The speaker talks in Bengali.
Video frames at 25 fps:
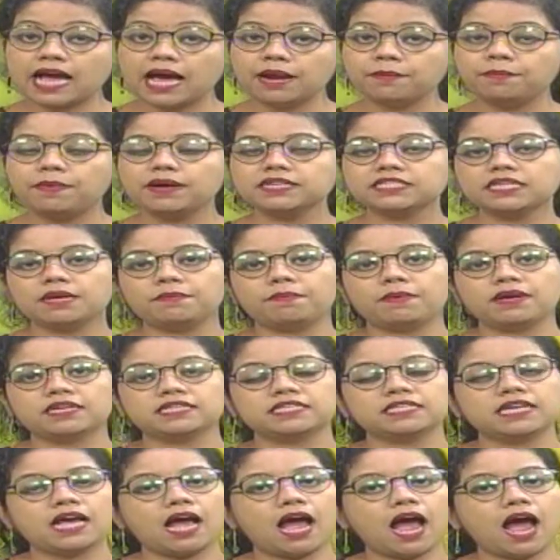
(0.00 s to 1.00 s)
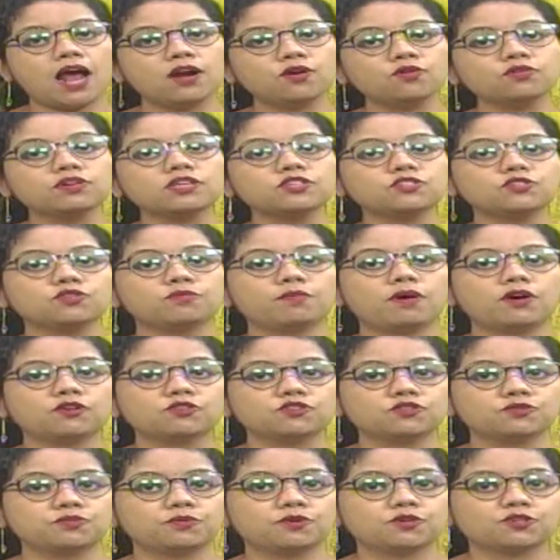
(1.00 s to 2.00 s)
তার পাশাপাশি আরও কিছু
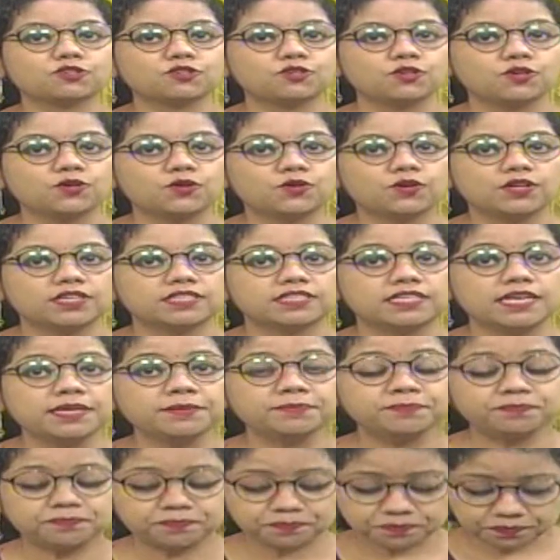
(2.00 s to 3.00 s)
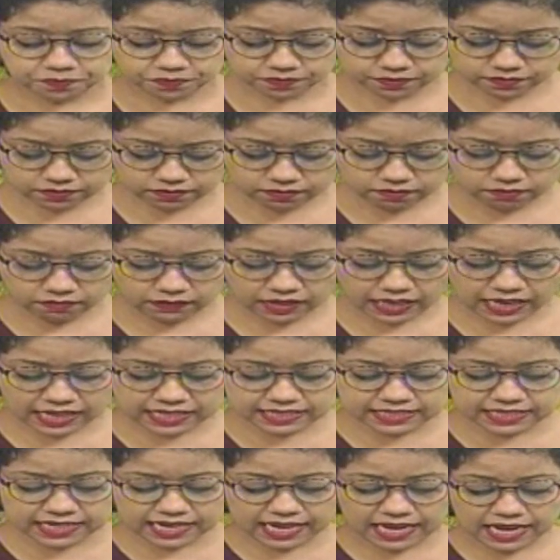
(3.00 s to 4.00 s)
মানুষ প্রশ্ন করেছে
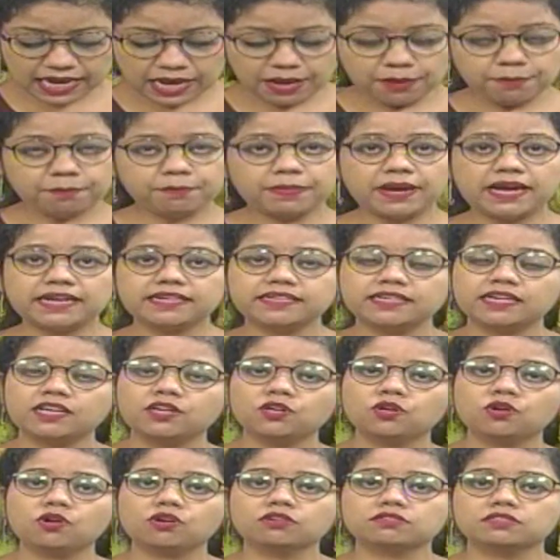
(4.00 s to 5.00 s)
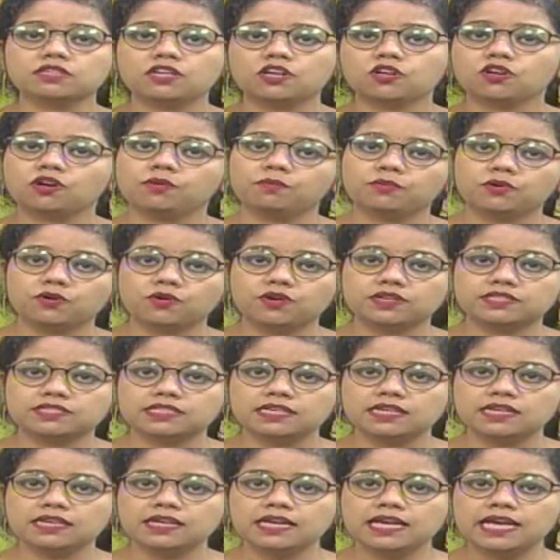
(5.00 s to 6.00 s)
যে পেটের রোগ যেরকম
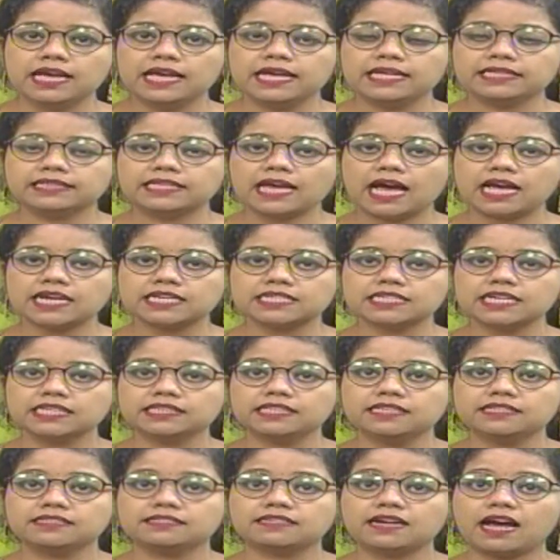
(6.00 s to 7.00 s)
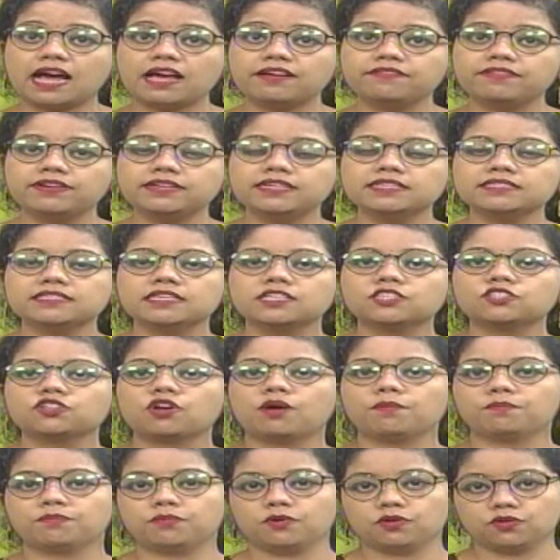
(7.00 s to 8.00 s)
রয়েছে তার সাথে ডায়াবেটিসের
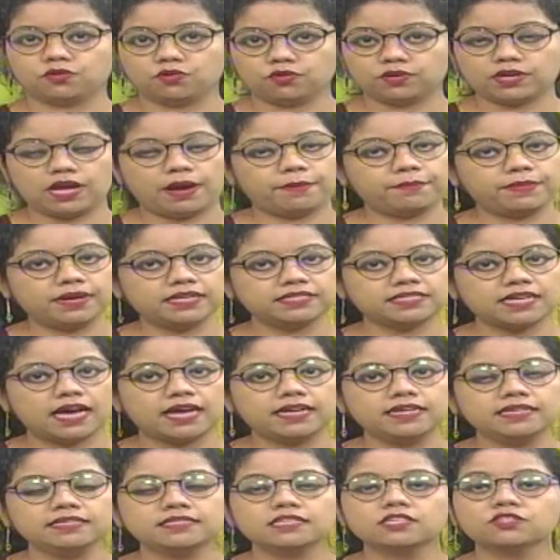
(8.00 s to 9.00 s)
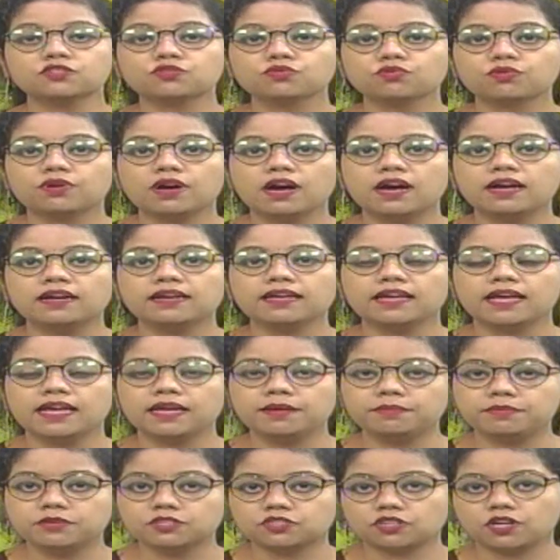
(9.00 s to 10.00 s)
সম্পর্ককে আমরা জানি যে সুগার
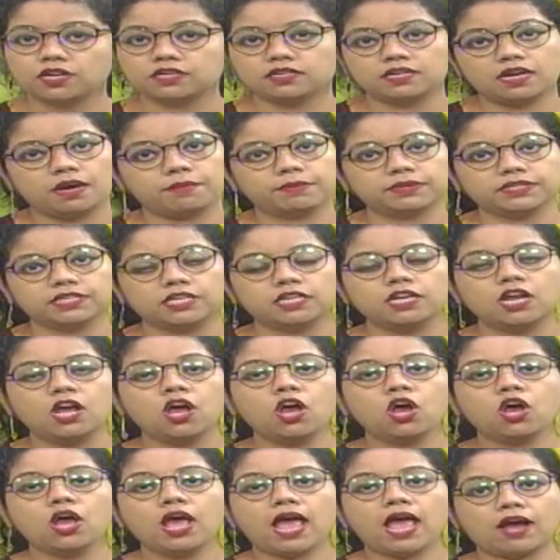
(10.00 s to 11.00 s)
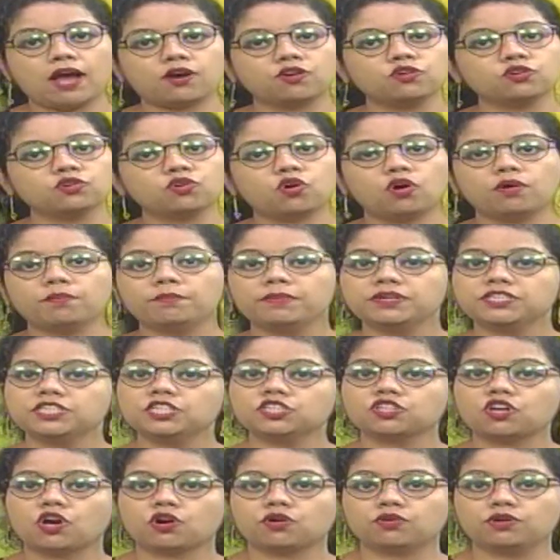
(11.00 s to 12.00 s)
এই বিষয়টা আমাদের এখন কম
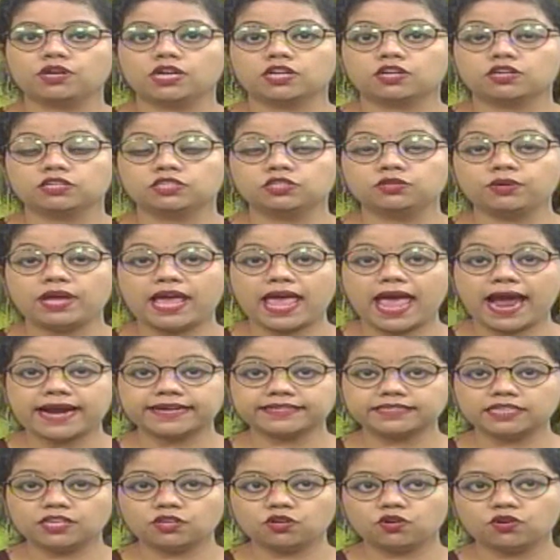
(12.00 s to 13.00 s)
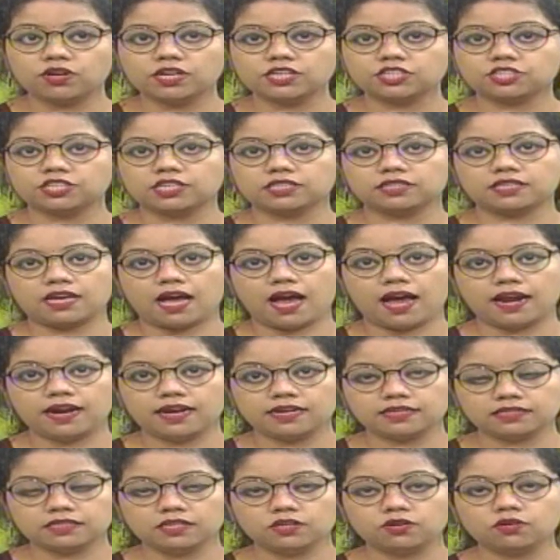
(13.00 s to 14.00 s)
বেশি সকলের কিন্তু একটা রোগের সাথে আর
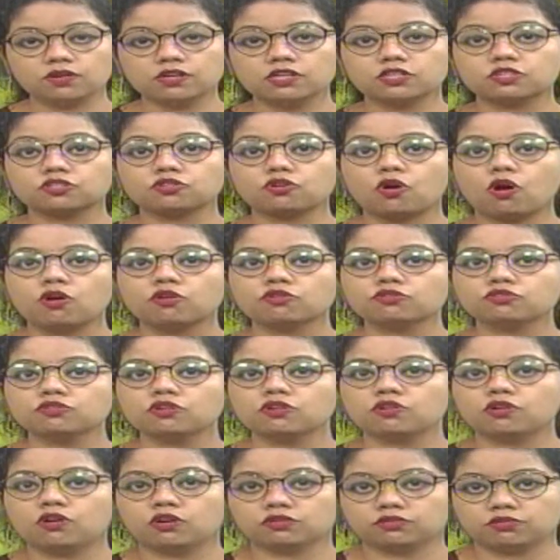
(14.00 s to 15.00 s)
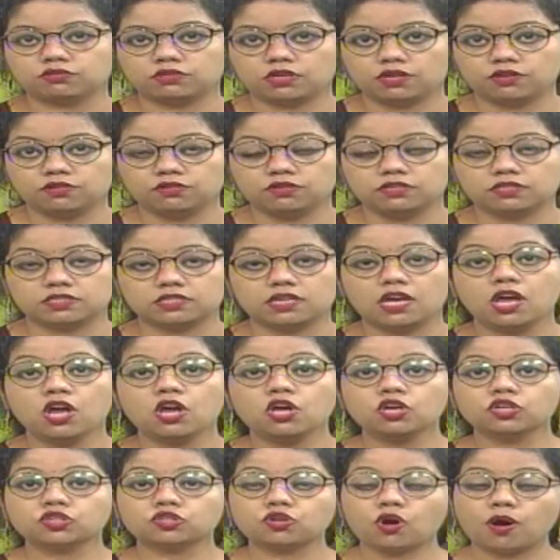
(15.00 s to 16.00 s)
একটা রোগের সংযোগ কতটা রয়েছে
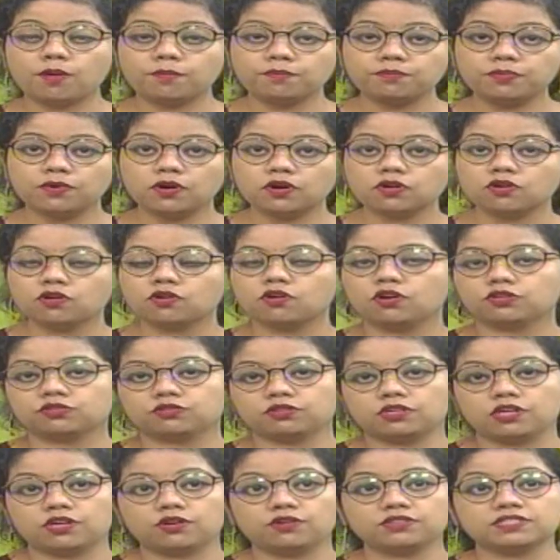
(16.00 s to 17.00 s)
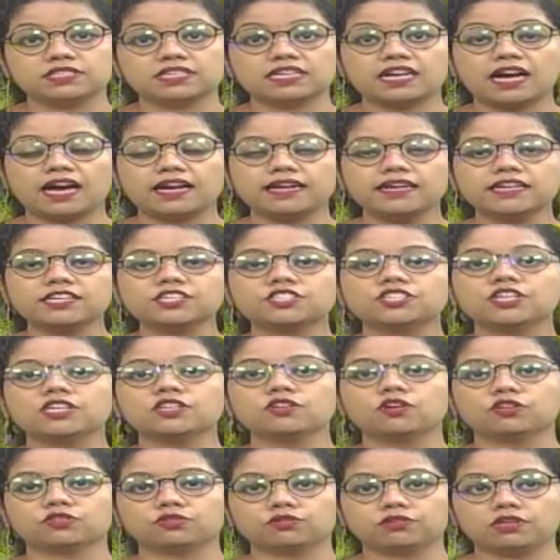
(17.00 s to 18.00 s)
সম্পর্ক কতটা রয়েছে
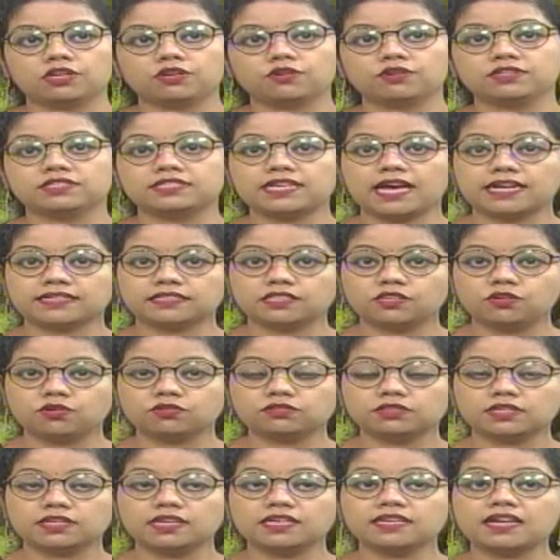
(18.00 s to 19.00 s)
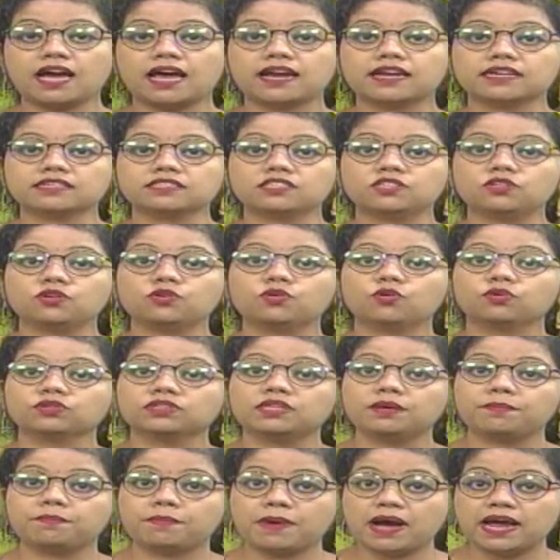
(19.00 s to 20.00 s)
কানেকশন কতটা রয়েছে একটা রোগ থেকে কি আরেকটা রোগ
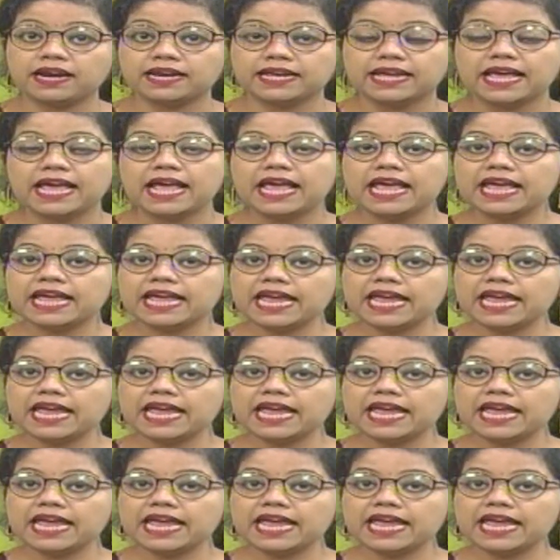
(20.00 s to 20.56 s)
হতে পারে